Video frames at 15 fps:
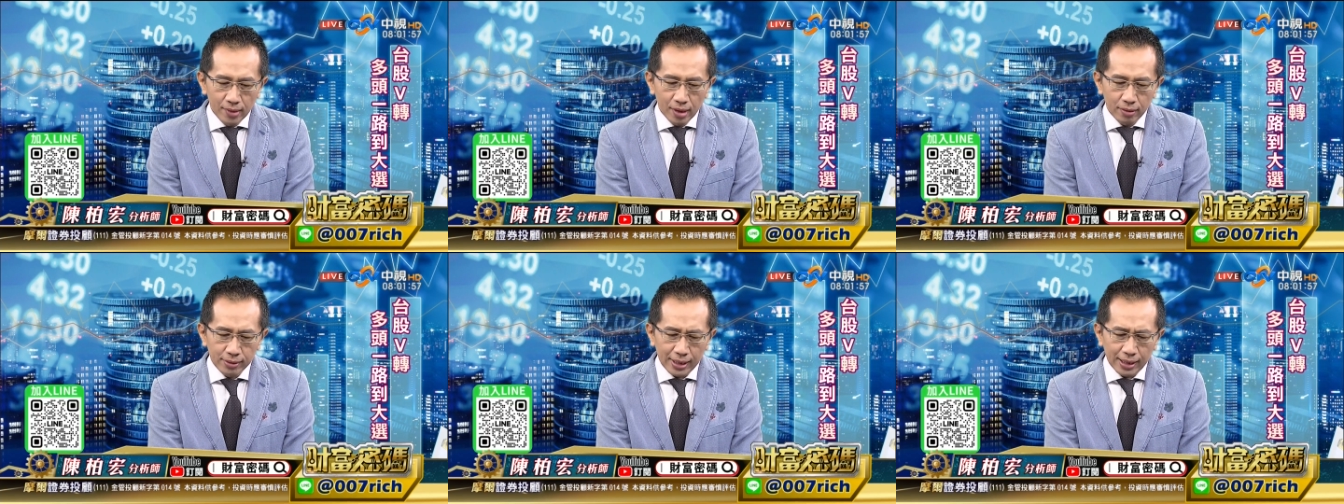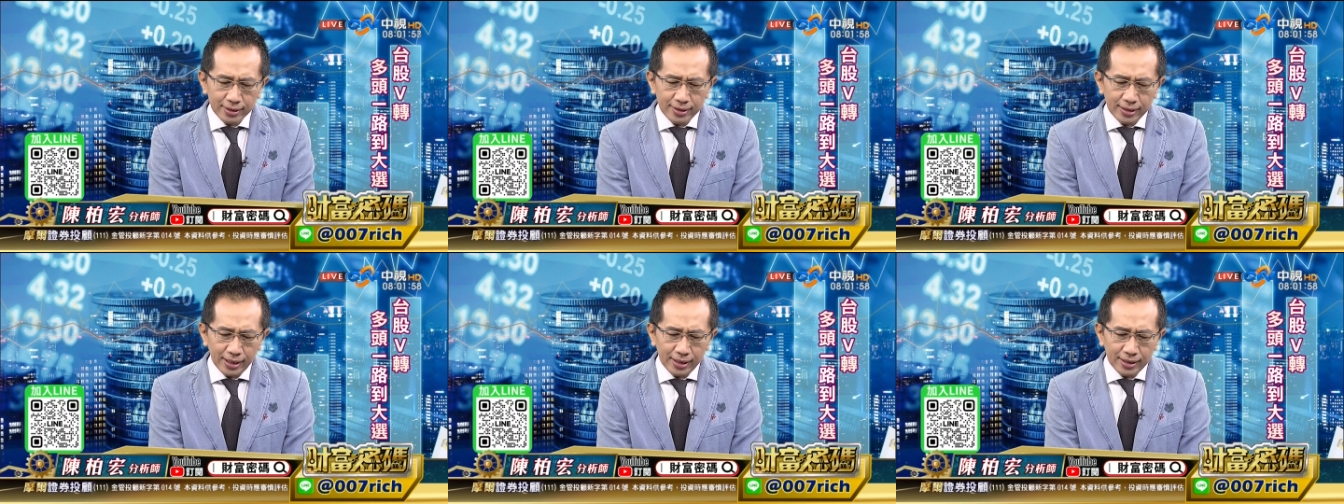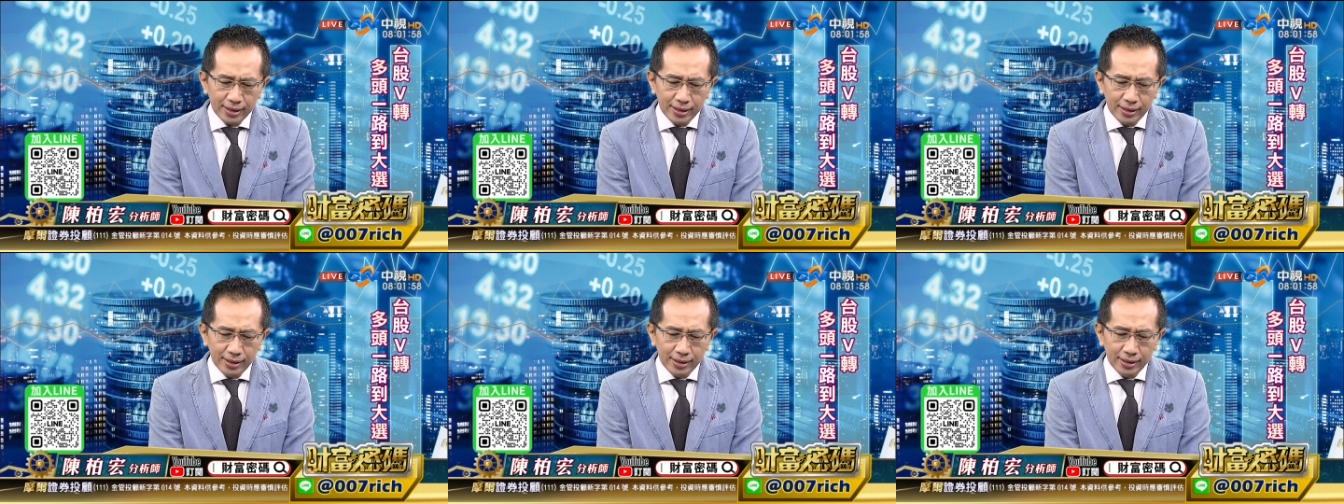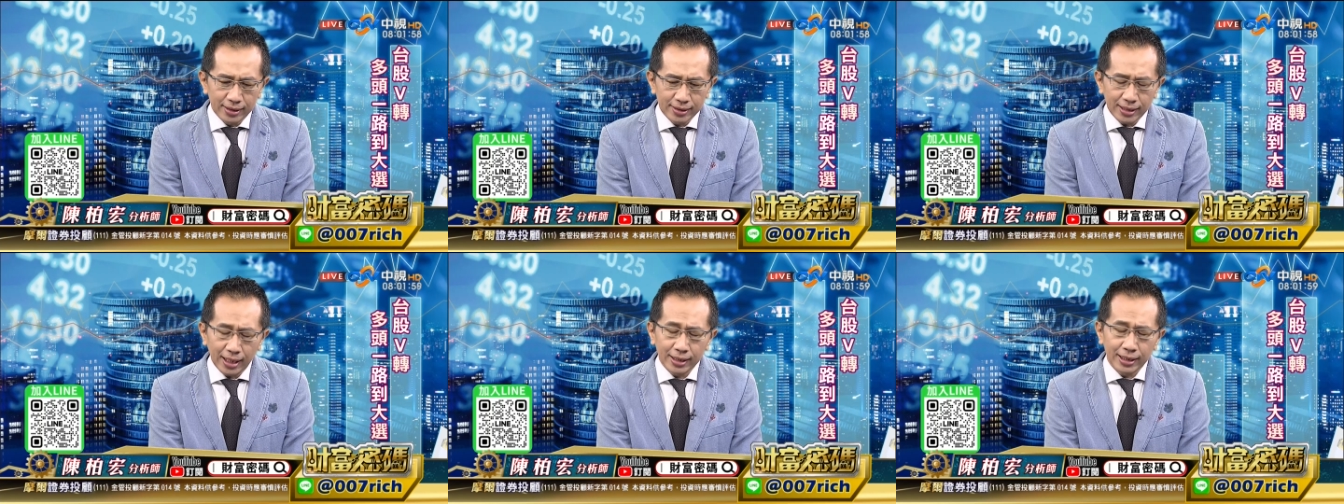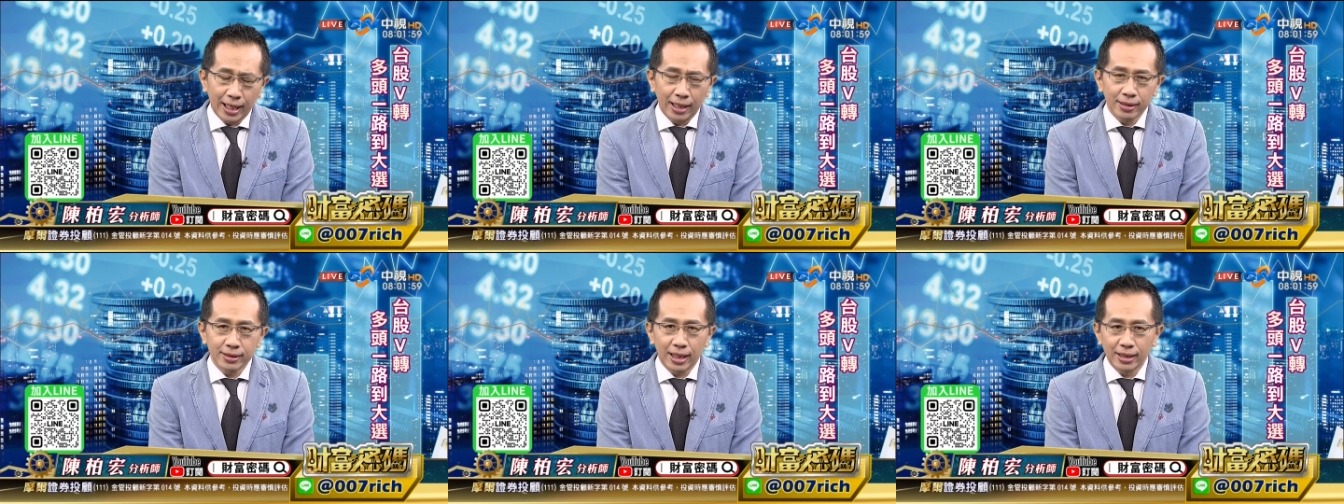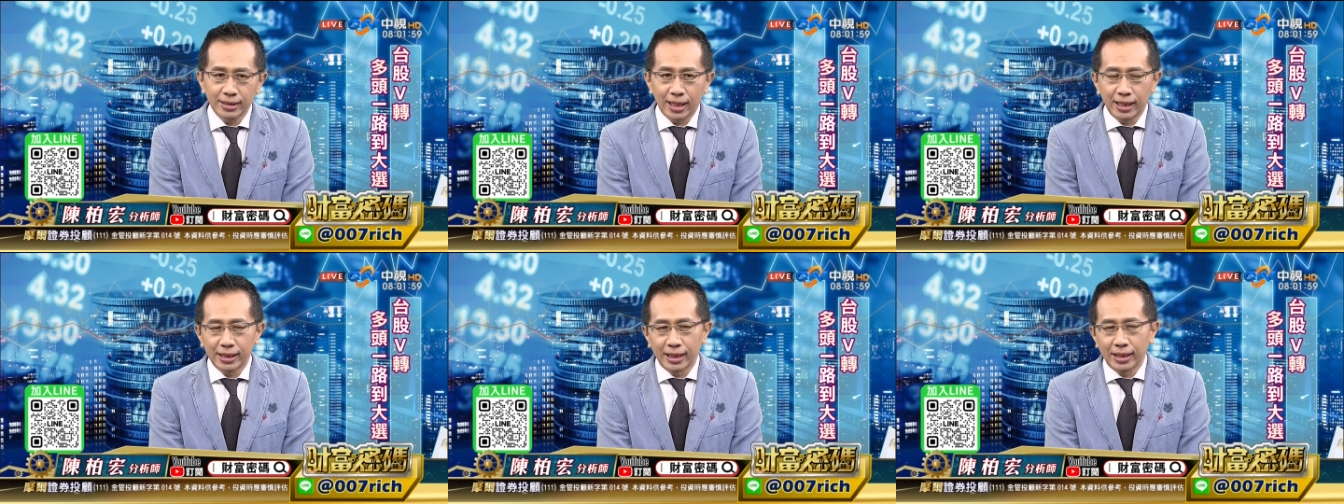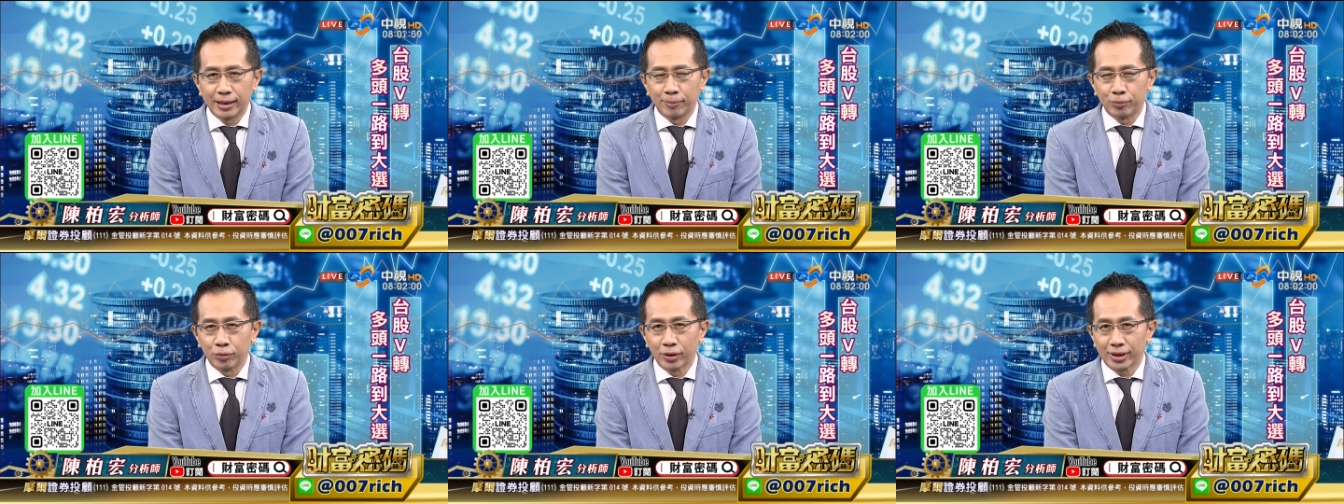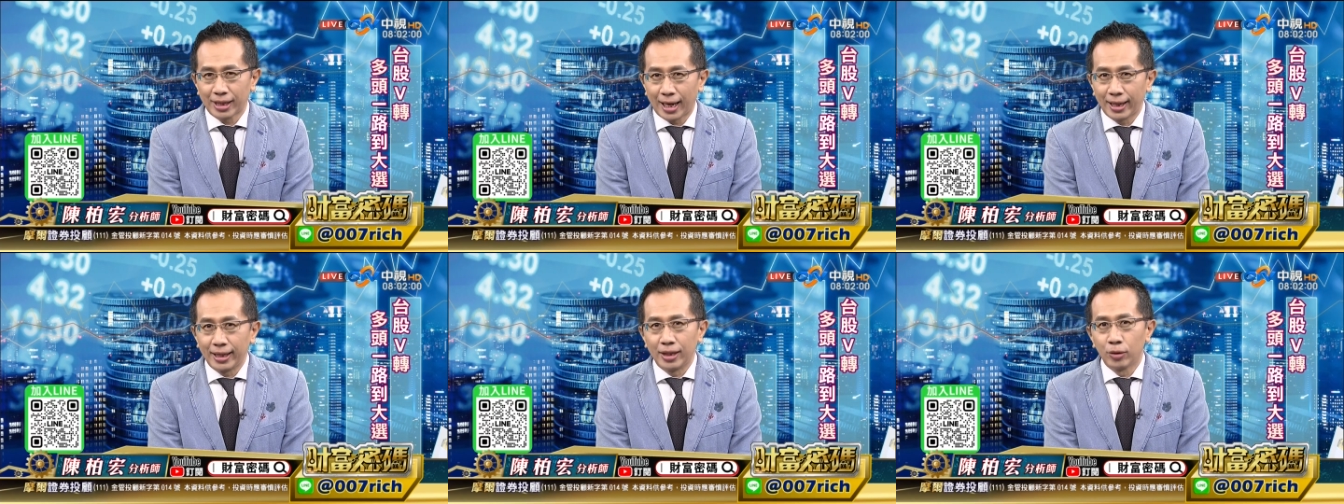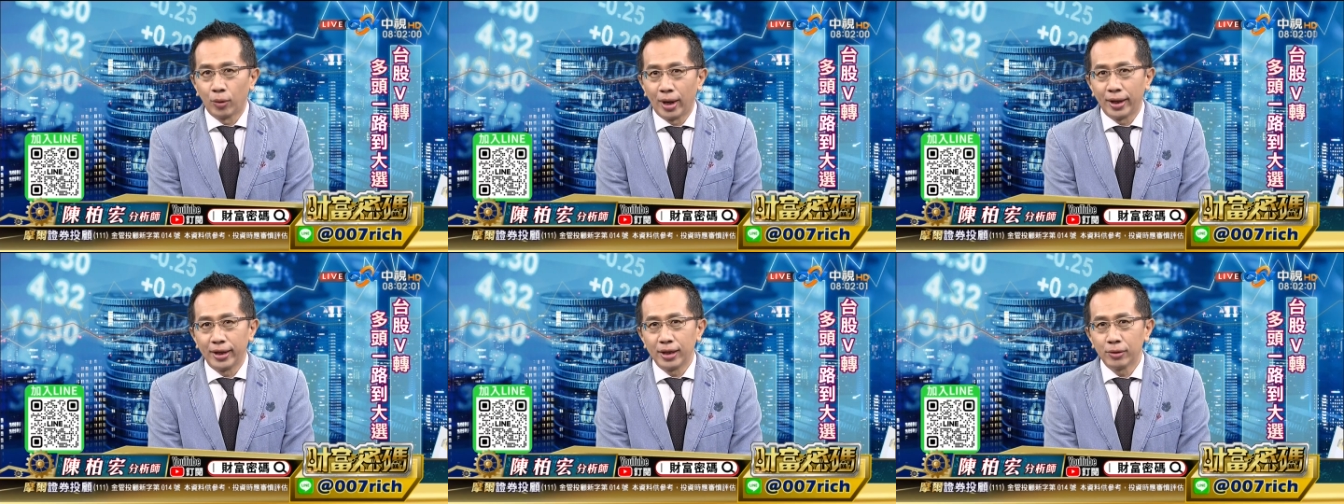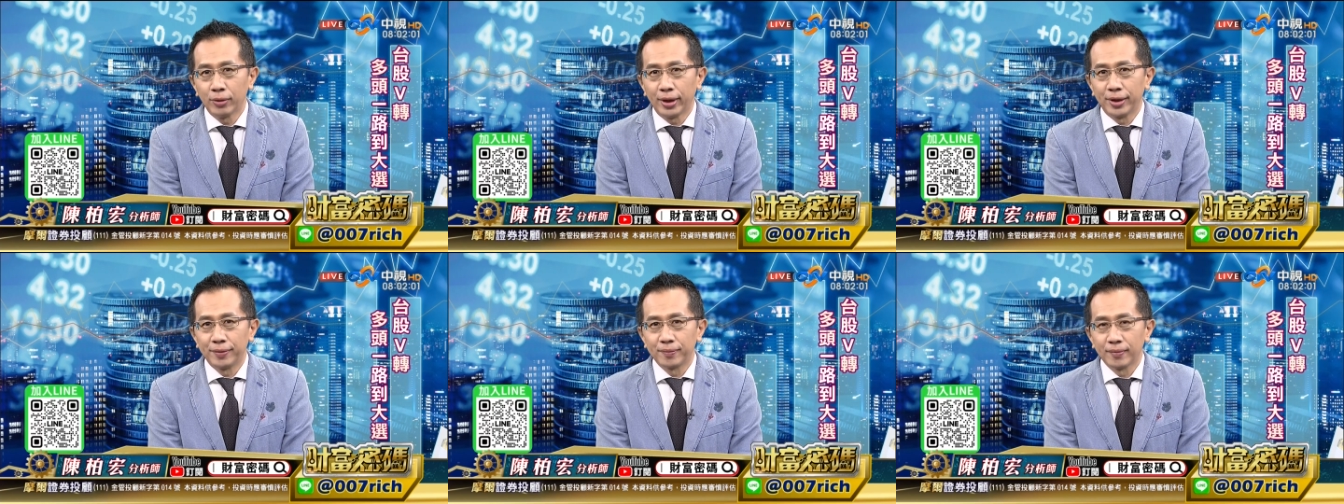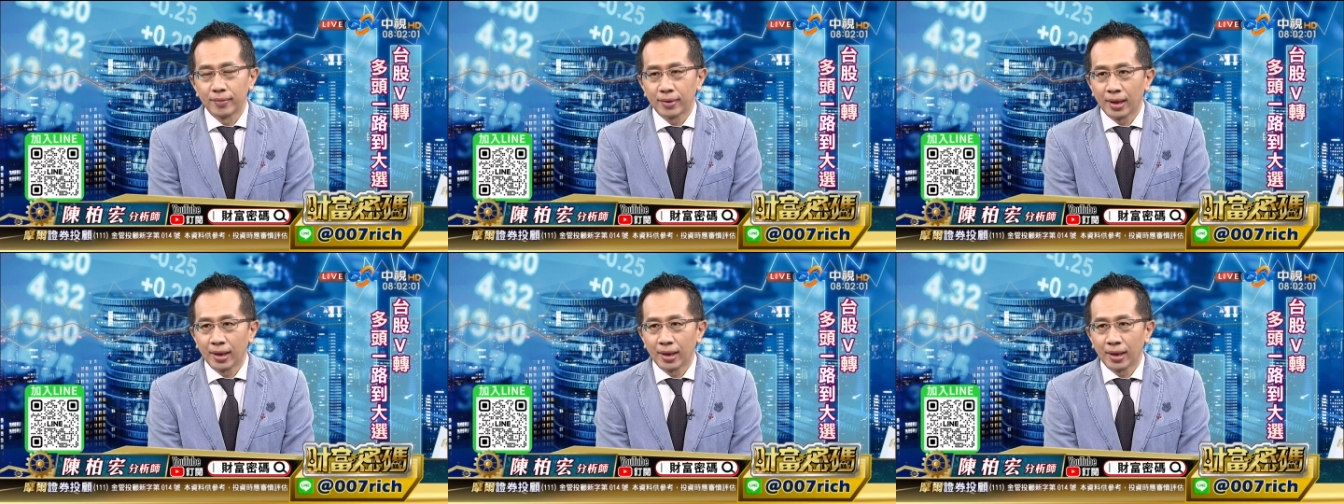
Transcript: 我想这个上扬，大家应该也不会太意外，因为。